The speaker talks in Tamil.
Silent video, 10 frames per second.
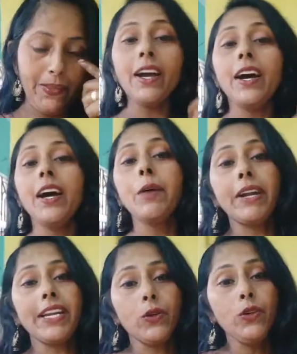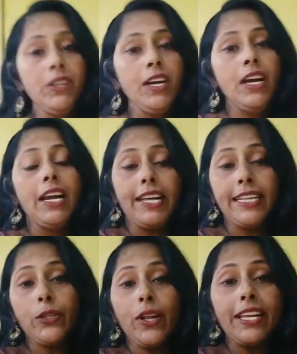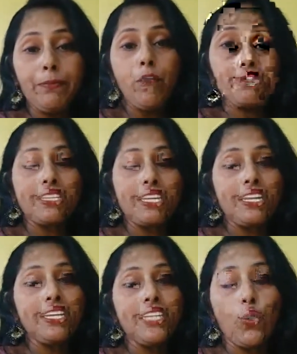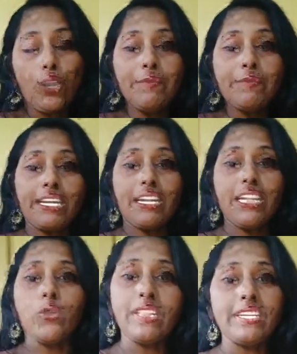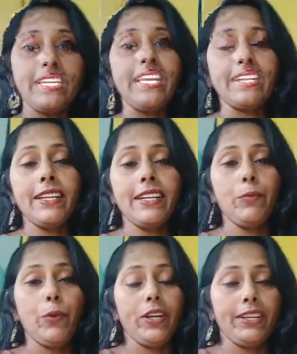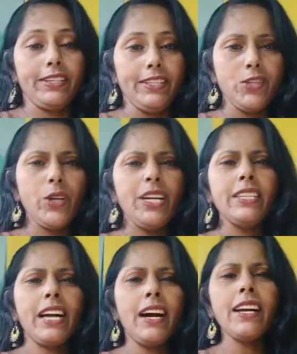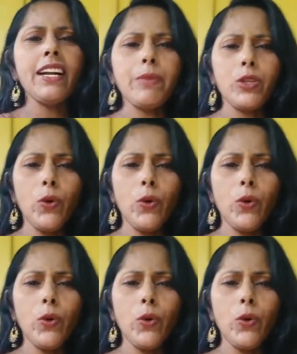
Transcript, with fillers: மன்னிக்கணும் இதை தொடர்ந்து இப்போவும் பார்த்தீங்கன்னா இந்த கொலை மிரட்டல்கள் தொடர்ந்துகிட்டே இருந்திருக்கு போல இருக்கு ஸோ இதுக்காக நம்ம தோடர்